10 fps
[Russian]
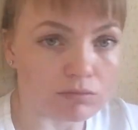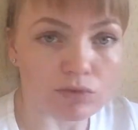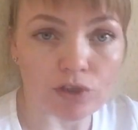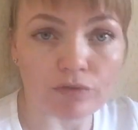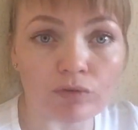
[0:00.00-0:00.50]

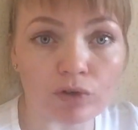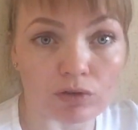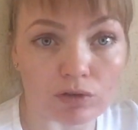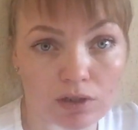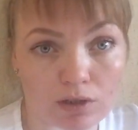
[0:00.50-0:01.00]

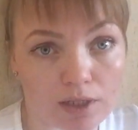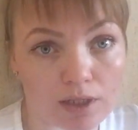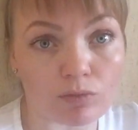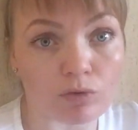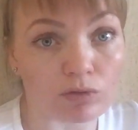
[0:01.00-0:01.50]
животных, когда
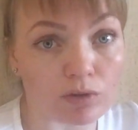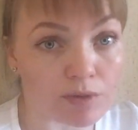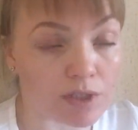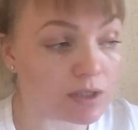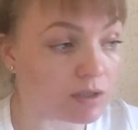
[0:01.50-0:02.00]
они могут,
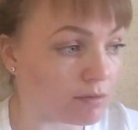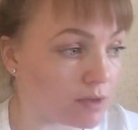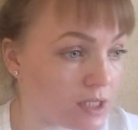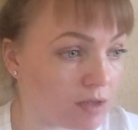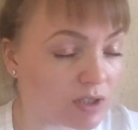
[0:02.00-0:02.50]
знаете,
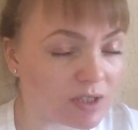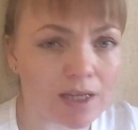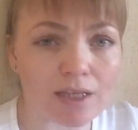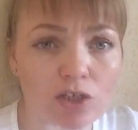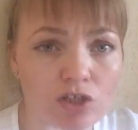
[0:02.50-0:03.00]
оставить.
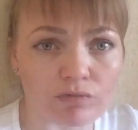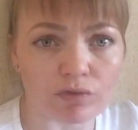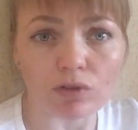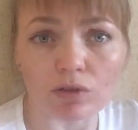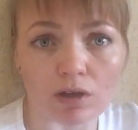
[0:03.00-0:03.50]
Хотя нет,
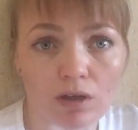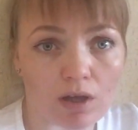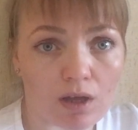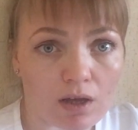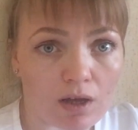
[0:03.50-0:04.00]
животные,
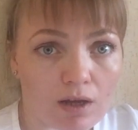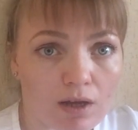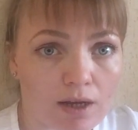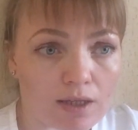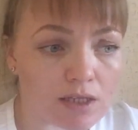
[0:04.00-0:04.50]

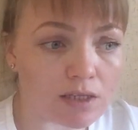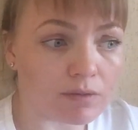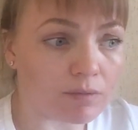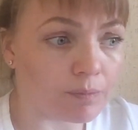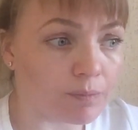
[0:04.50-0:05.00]

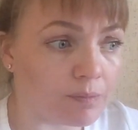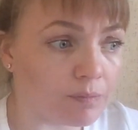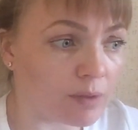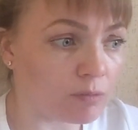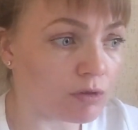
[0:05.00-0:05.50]
они
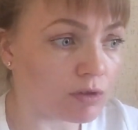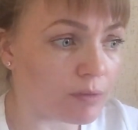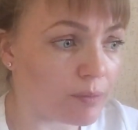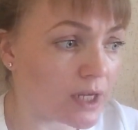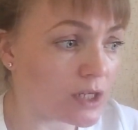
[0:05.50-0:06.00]
намного
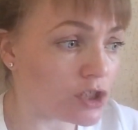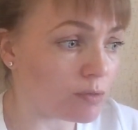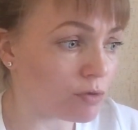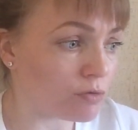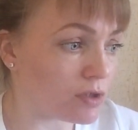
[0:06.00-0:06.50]
добрее,
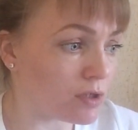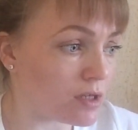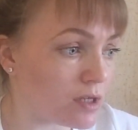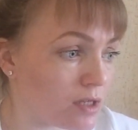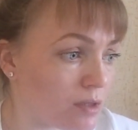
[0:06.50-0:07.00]
чем люди,
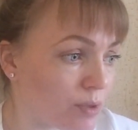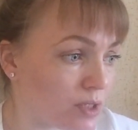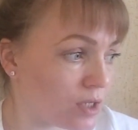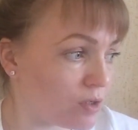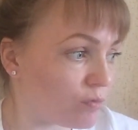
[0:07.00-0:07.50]
и не
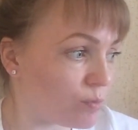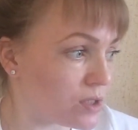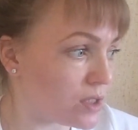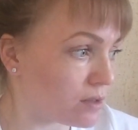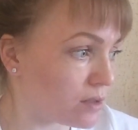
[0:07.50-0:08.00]
бросают в
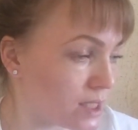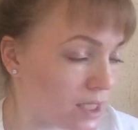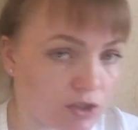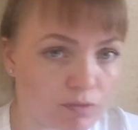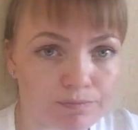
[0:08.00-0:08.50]
беде, так
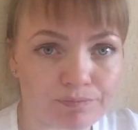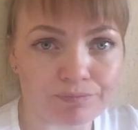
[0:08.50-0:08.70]
скажем,